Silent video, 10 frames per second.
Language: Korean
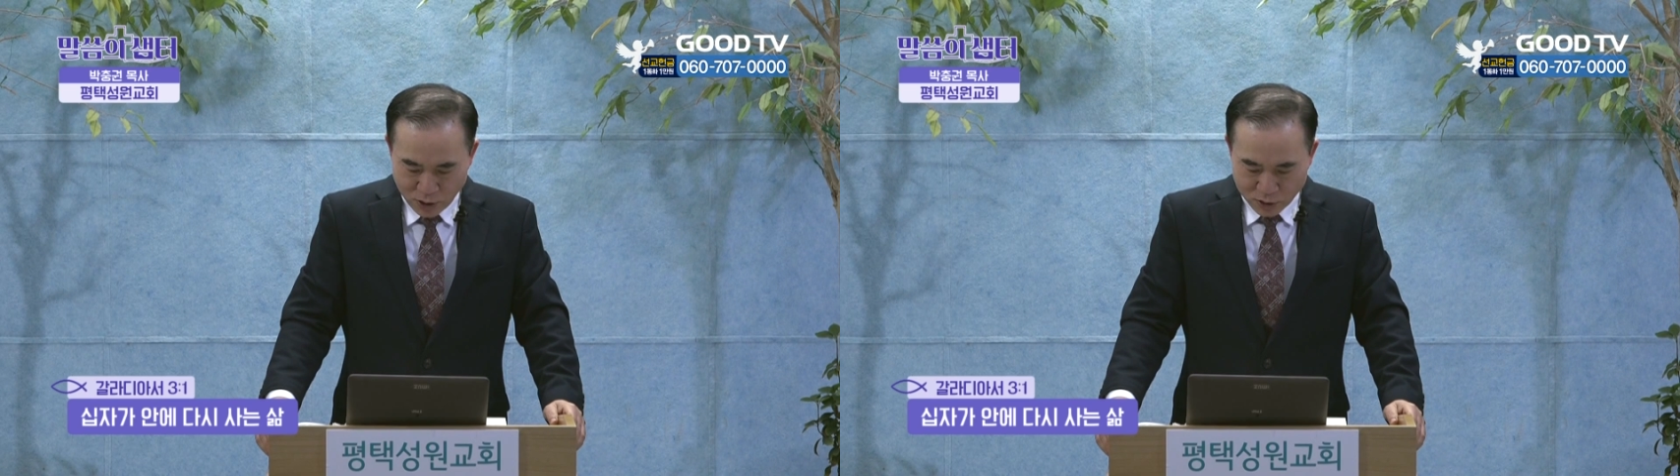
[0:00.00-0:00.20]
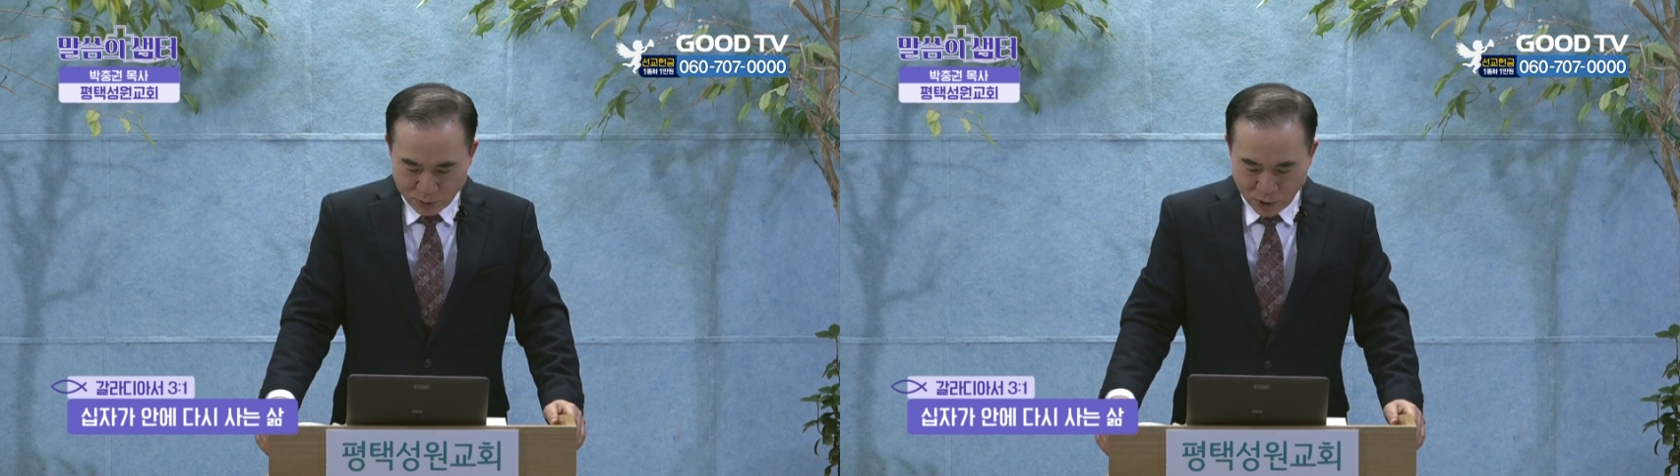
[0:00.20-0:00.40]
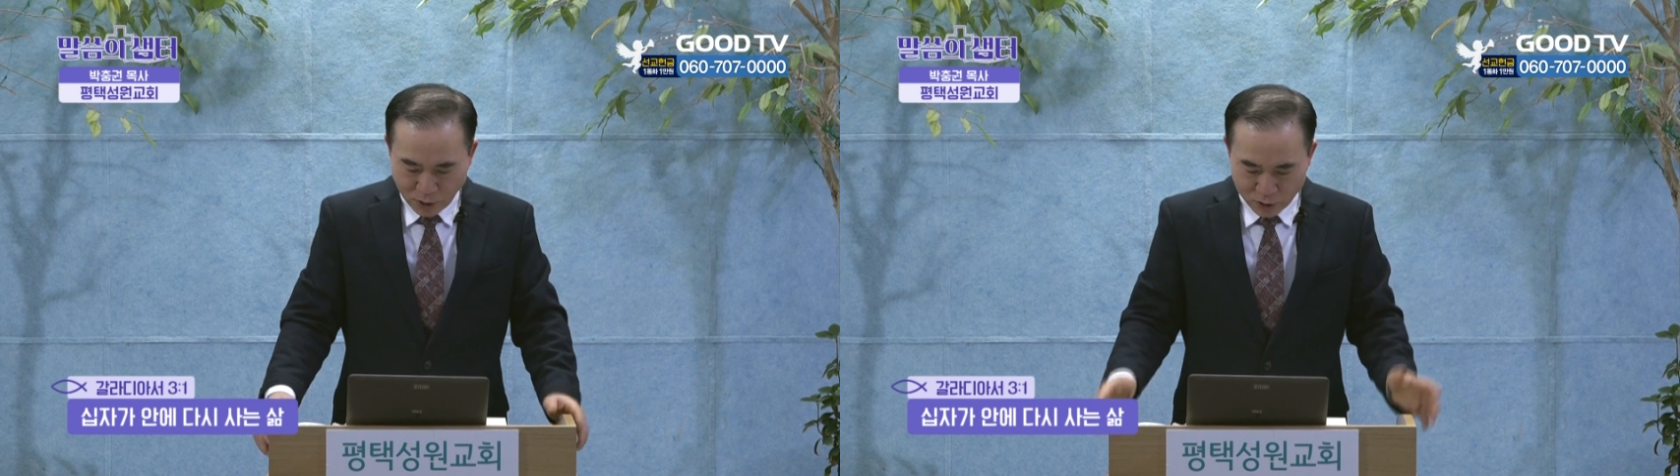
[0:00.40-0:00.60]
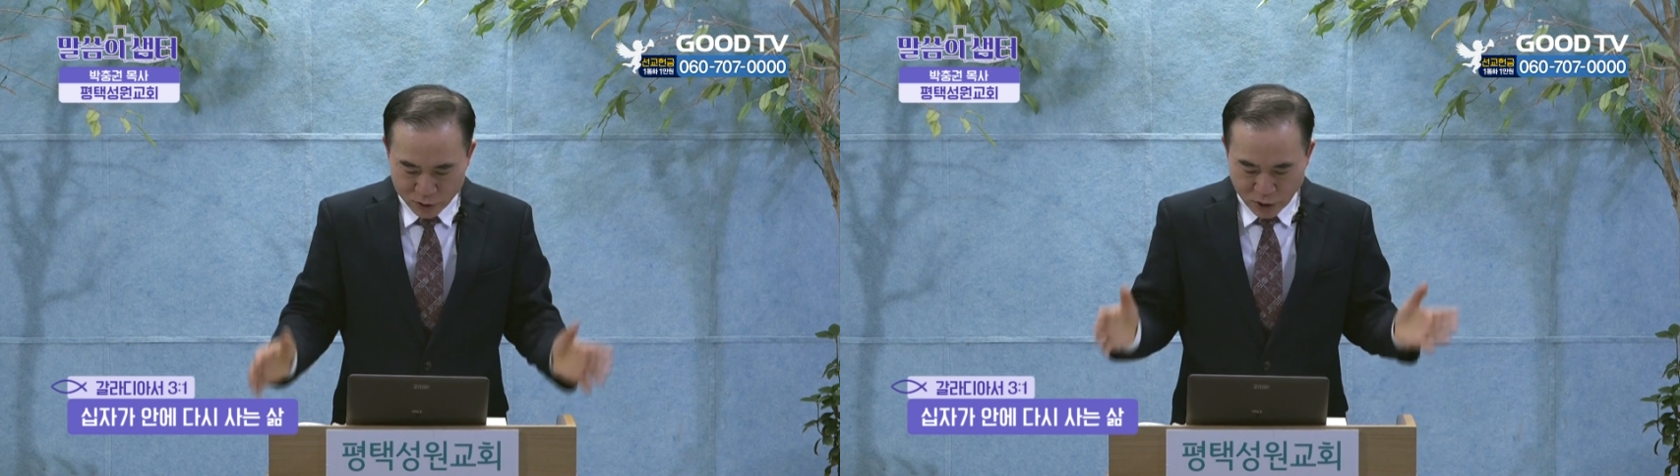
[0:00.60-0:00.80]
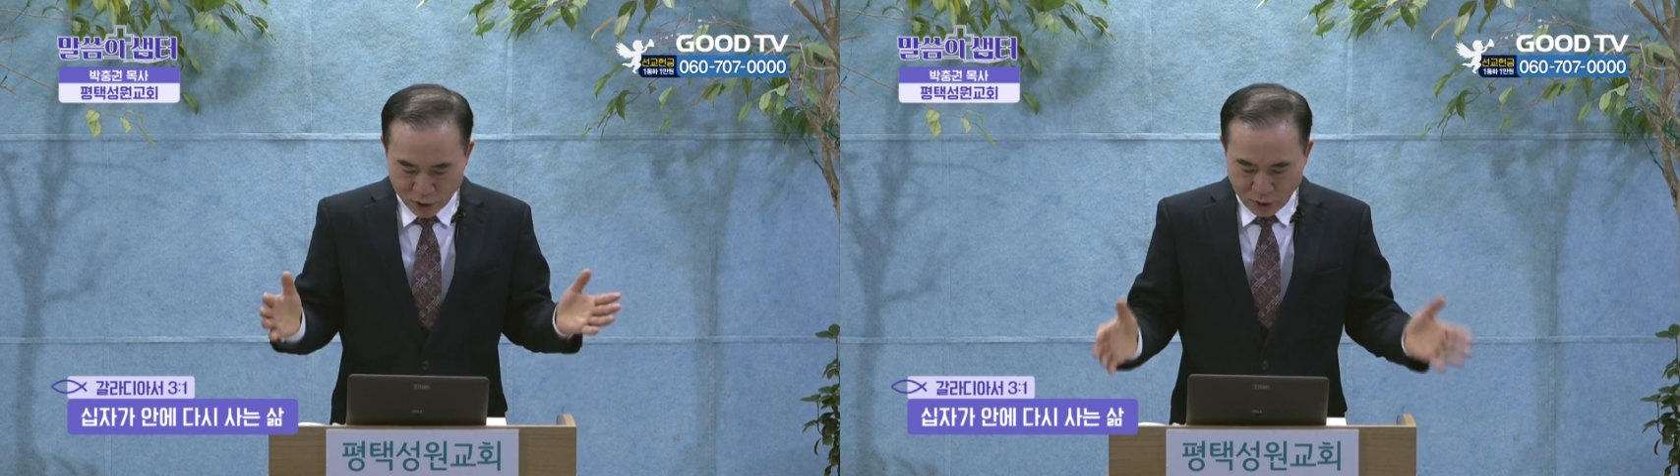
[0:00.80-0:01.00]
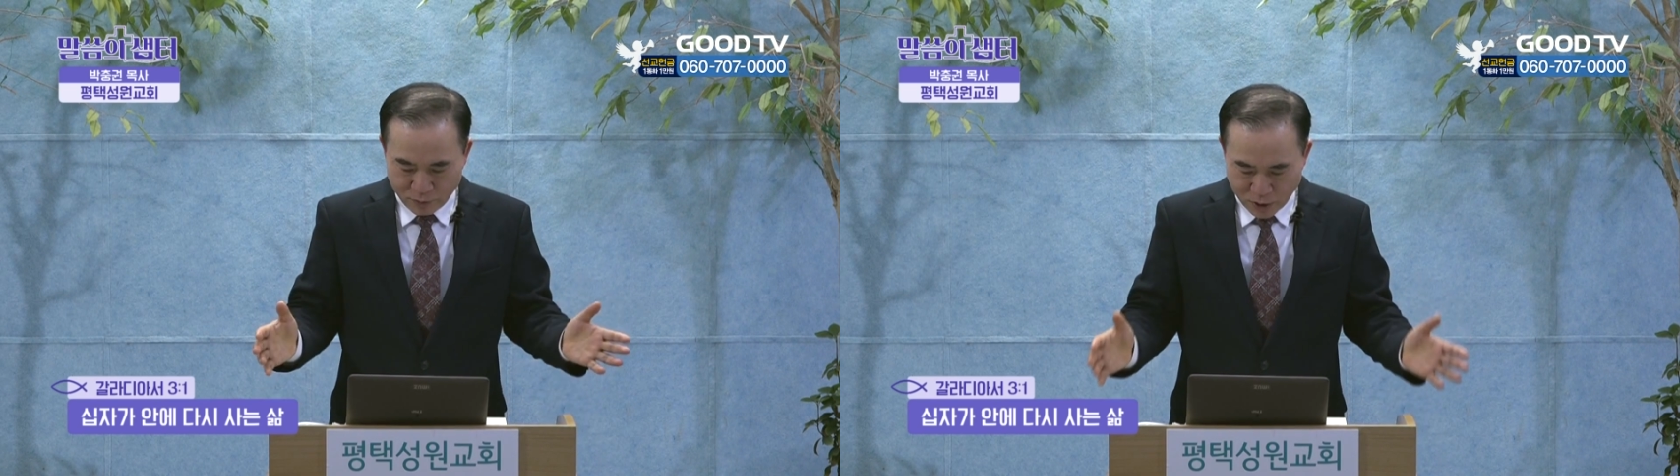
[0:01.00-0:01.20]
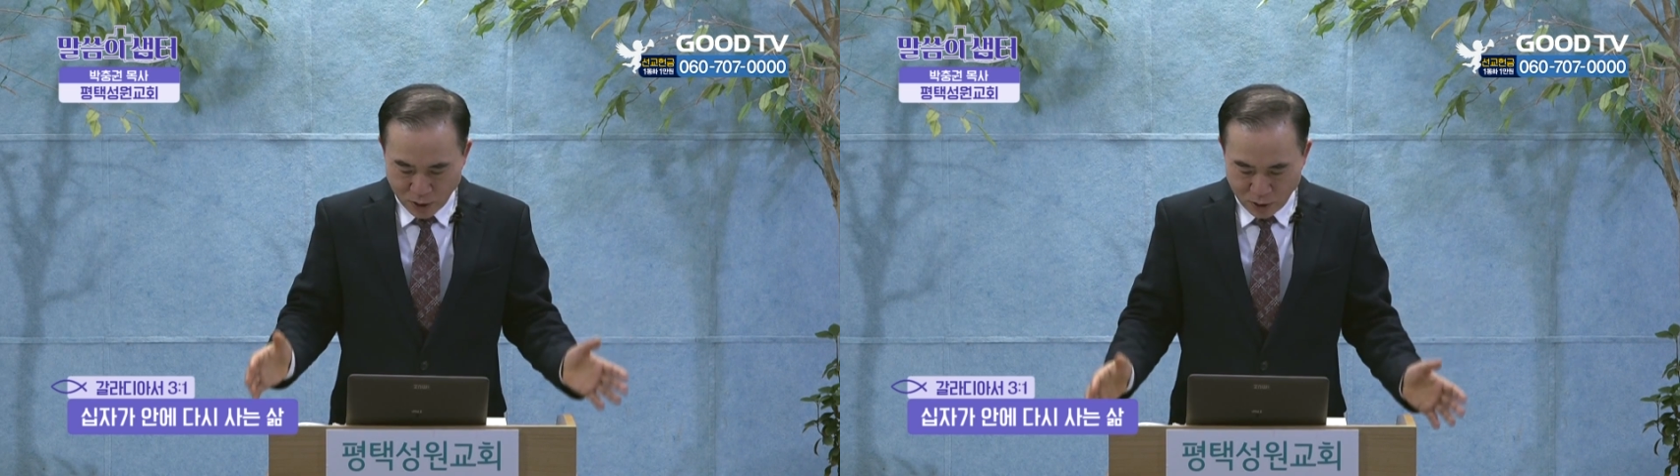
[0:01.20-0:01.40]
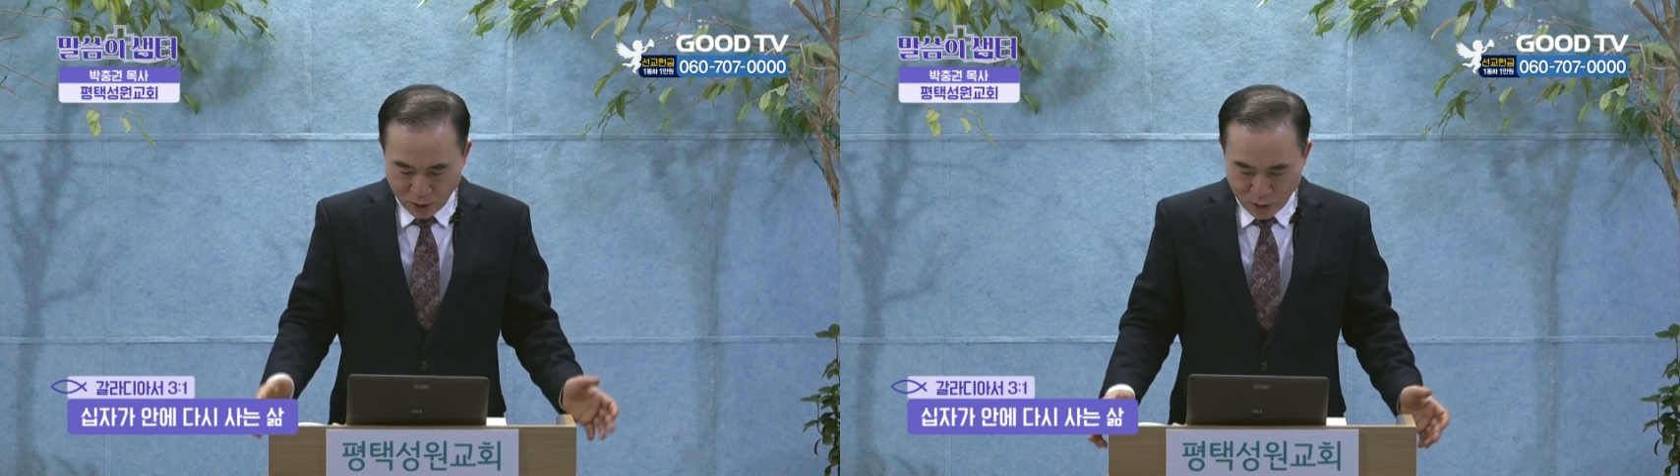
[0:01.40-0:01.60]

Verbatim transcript: 십자가를 져야 됩니다.